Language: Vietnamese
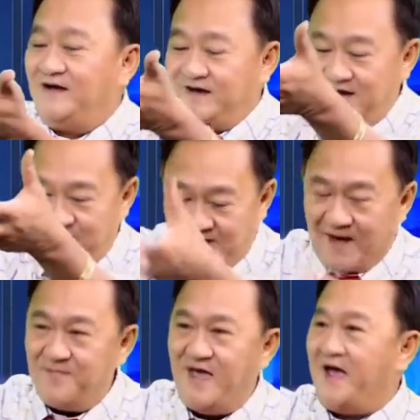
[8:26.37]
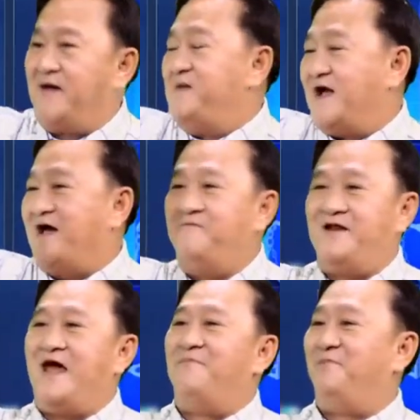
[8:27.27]
cái mình cầm về cái mình gửi
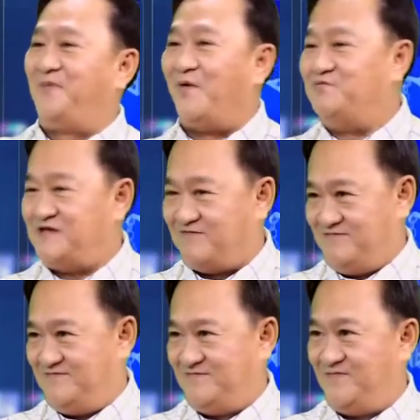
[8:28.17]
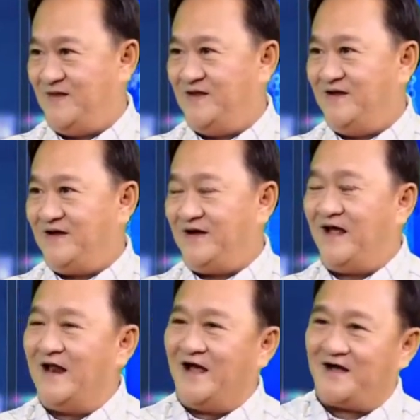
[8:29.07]
việt nam cũng xong uh-huh.
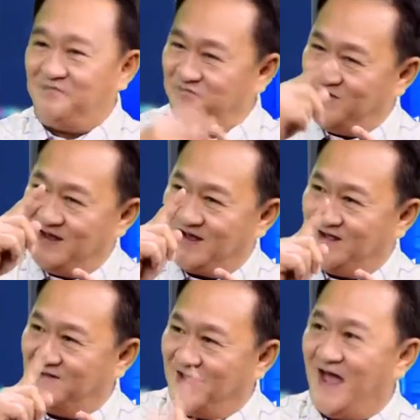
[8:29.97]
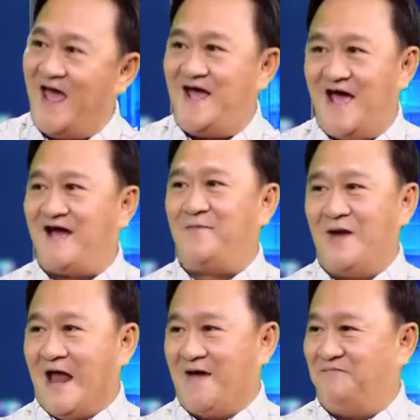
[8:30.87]
nghĩa là như vậy có hai cách hai, hai cách
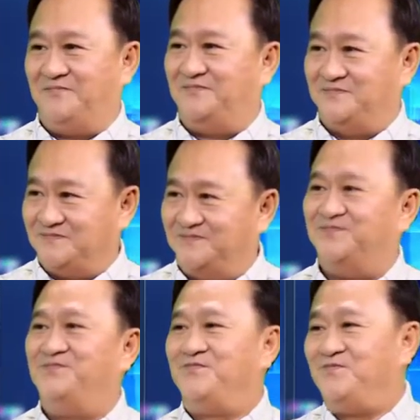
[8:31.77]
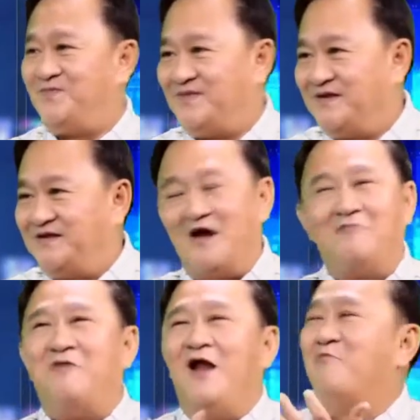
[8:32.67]
mình làm ừ. uh. chứ
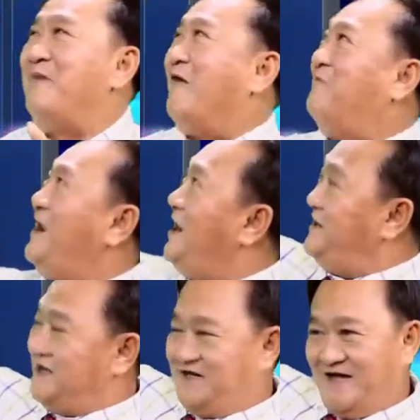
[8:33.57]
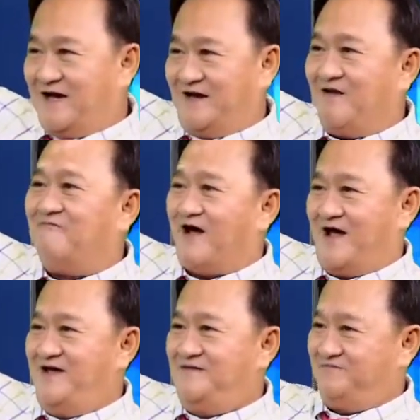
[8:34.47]
không phải lúc nào phải lên trên kia hết không
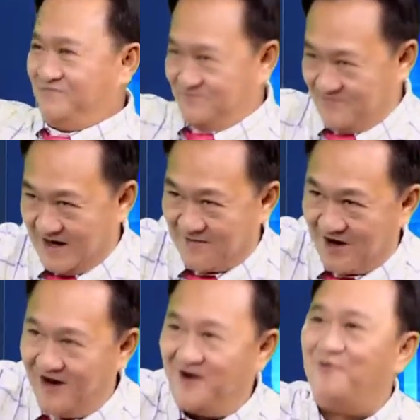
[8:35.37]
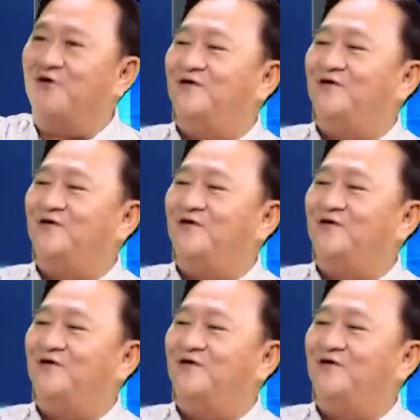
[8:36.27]
phải Ừ. mà mình là nét luôn